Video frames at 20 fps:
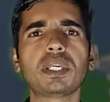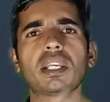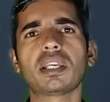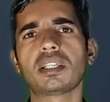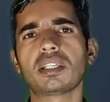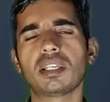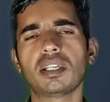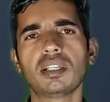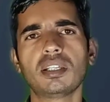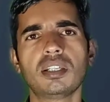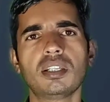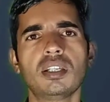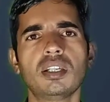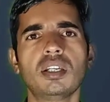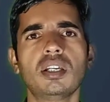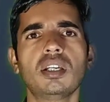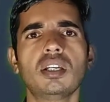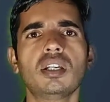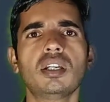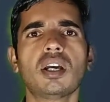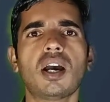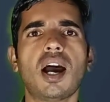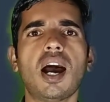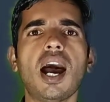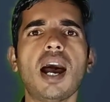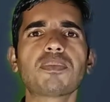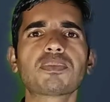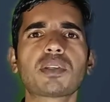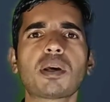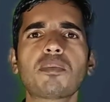पी रही है
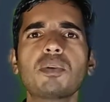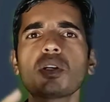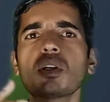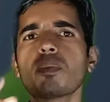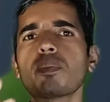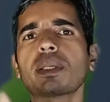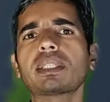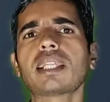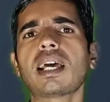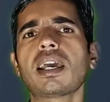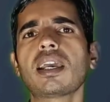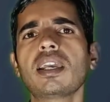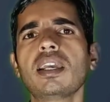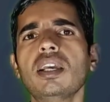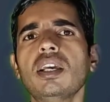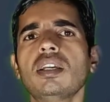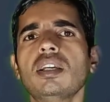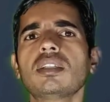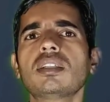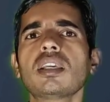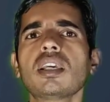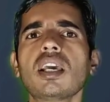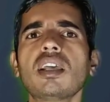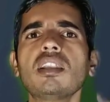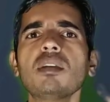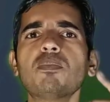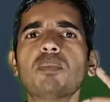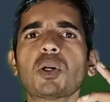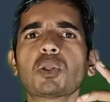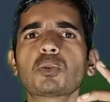आप सभी को पता है कि
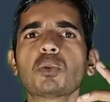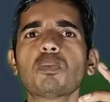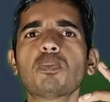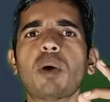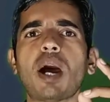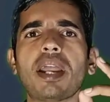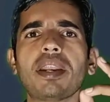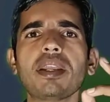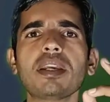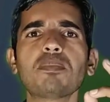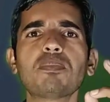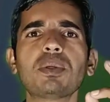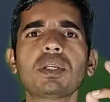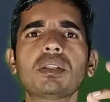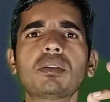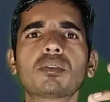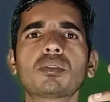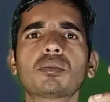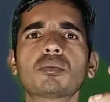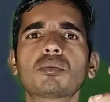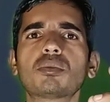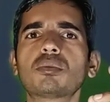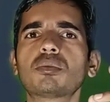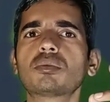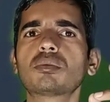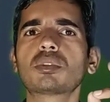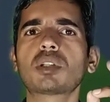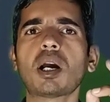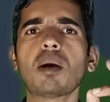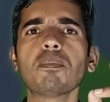यदि पशु पानी पी
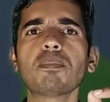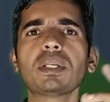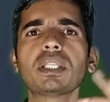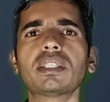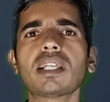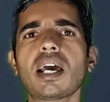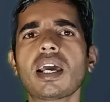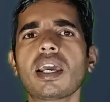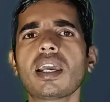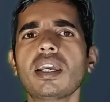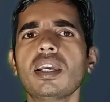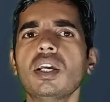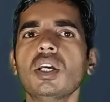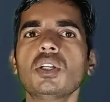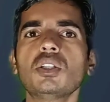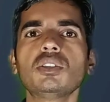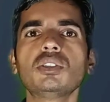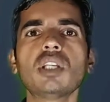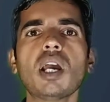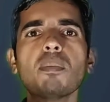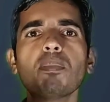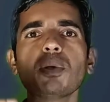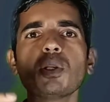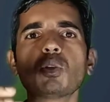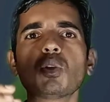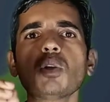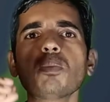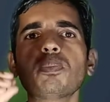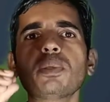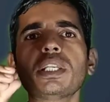कम पीता है या
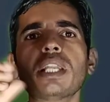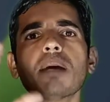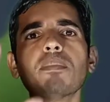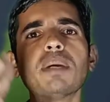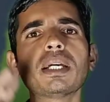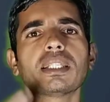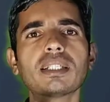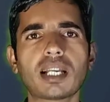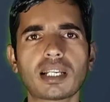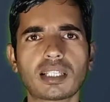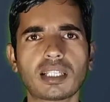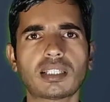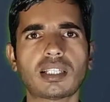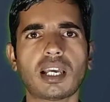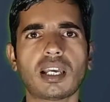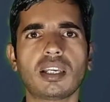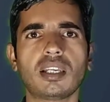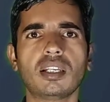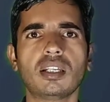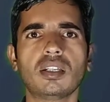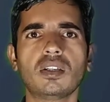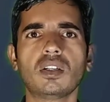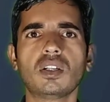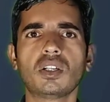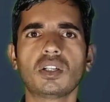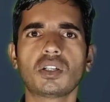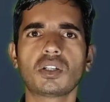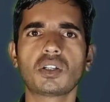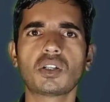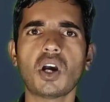बिल्कुल पीना बंद कर देता है
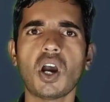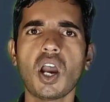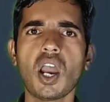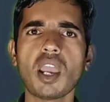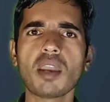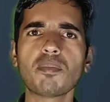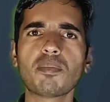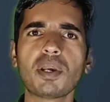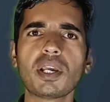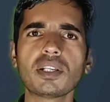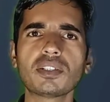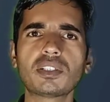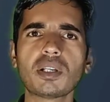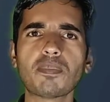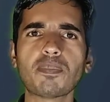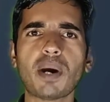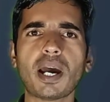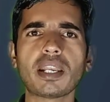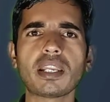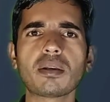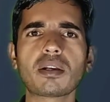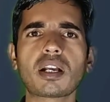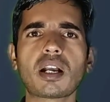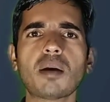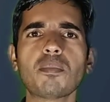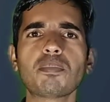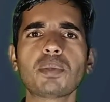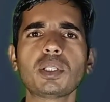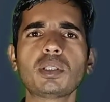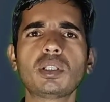गाय भैंस जब पानी
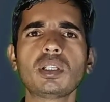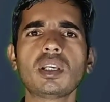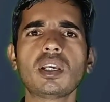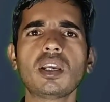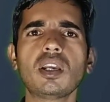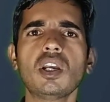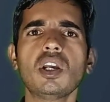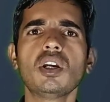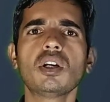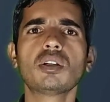कम पीती है